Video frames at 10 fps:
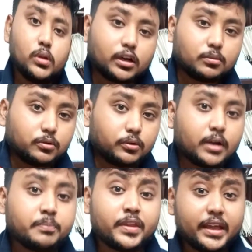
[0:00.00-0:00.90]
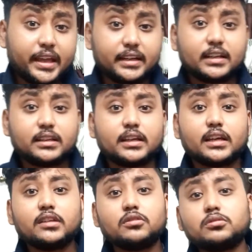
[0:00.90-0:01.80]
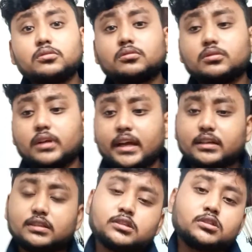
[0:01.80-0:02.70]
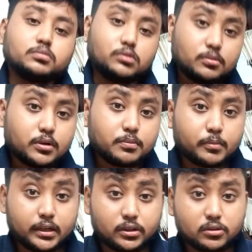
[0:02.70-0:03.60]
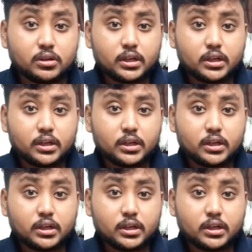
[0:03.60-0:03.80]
দেখো বন্ধুরা এটা থেকে কিন্তু একটা জিনিস পুরোপুরি প্রমাণিত